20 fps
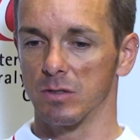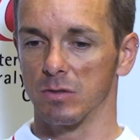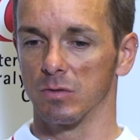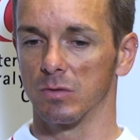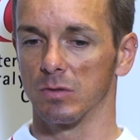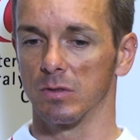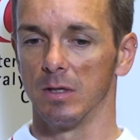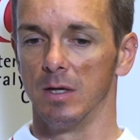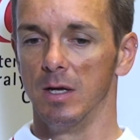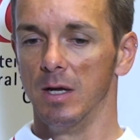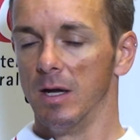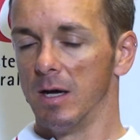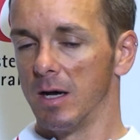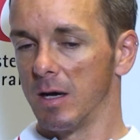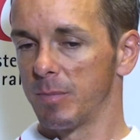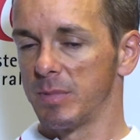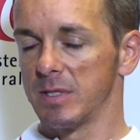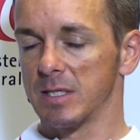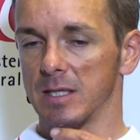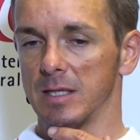ist und
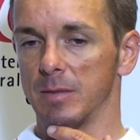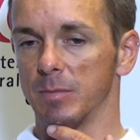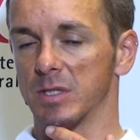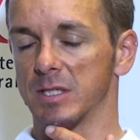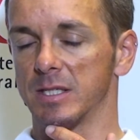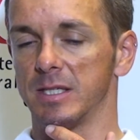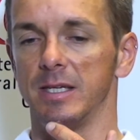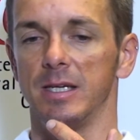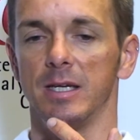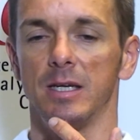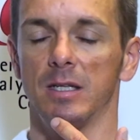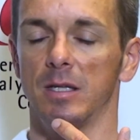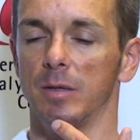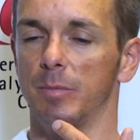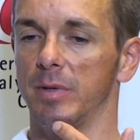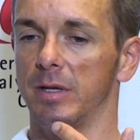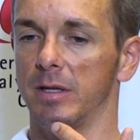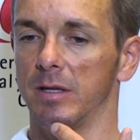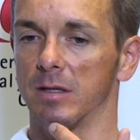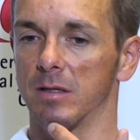ein bisschen im Gesicht.
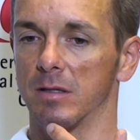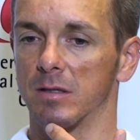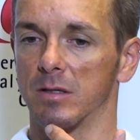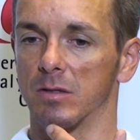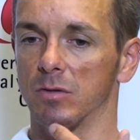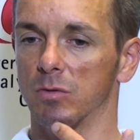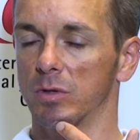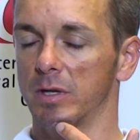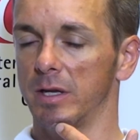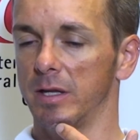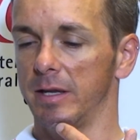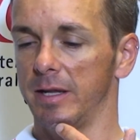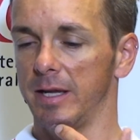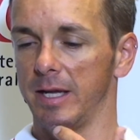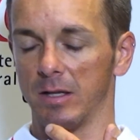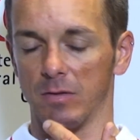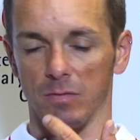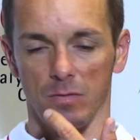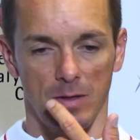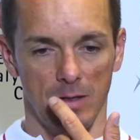Ich bin da
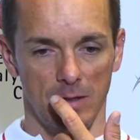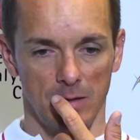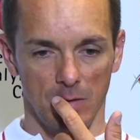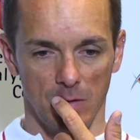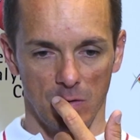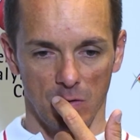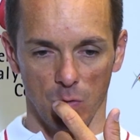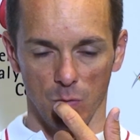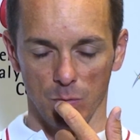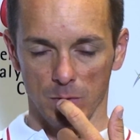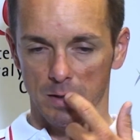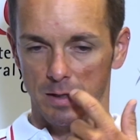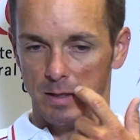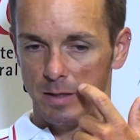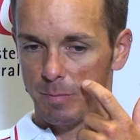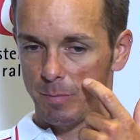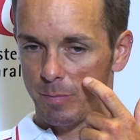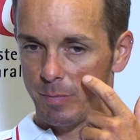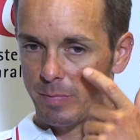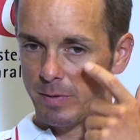genäht worden,
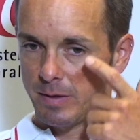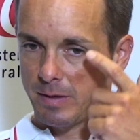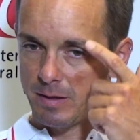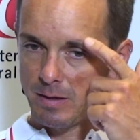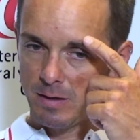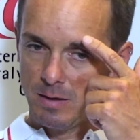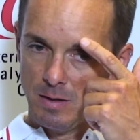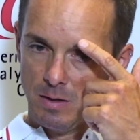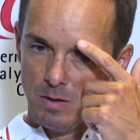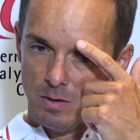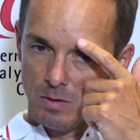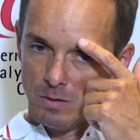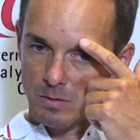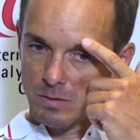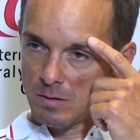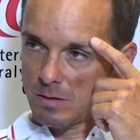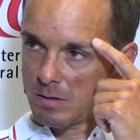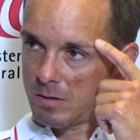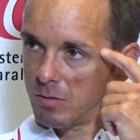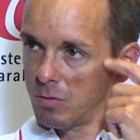Oberlippe,
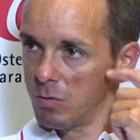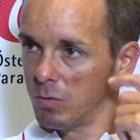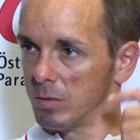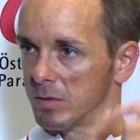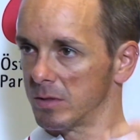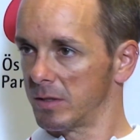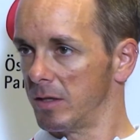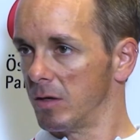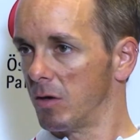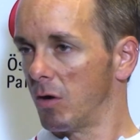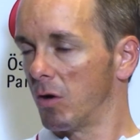da über die